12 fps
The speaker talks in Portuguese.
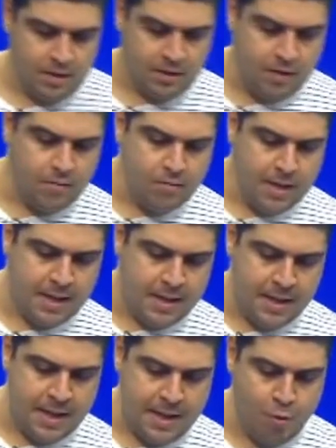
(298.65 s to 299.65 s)
Então,
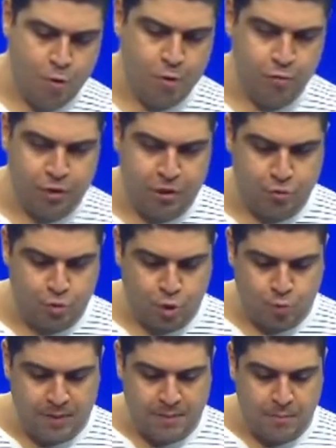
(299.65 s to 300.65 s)
é, é, o Rio Nilo
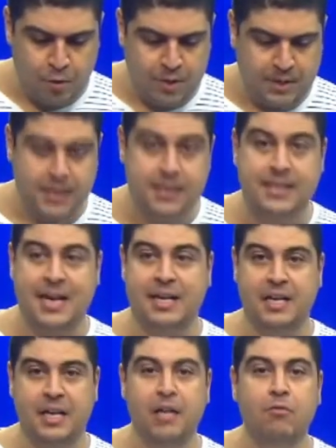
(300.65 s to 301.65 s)
tinha uma importância
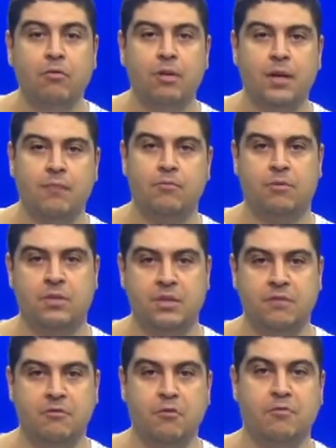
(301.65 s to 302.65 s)
agrícola,
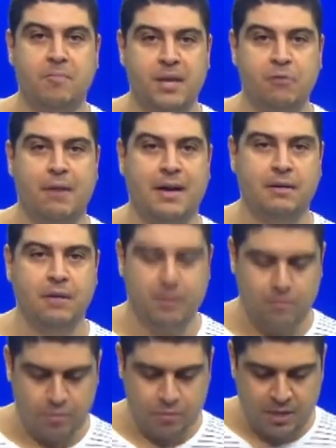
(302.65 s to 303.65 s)
desenvolvimento
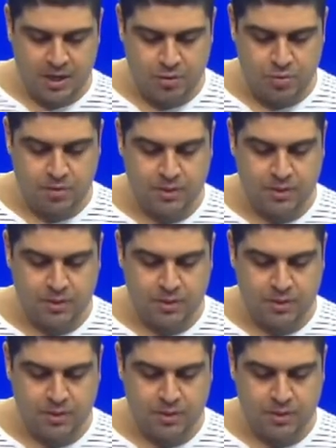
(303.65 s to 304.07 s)
agrícola, ou seja, o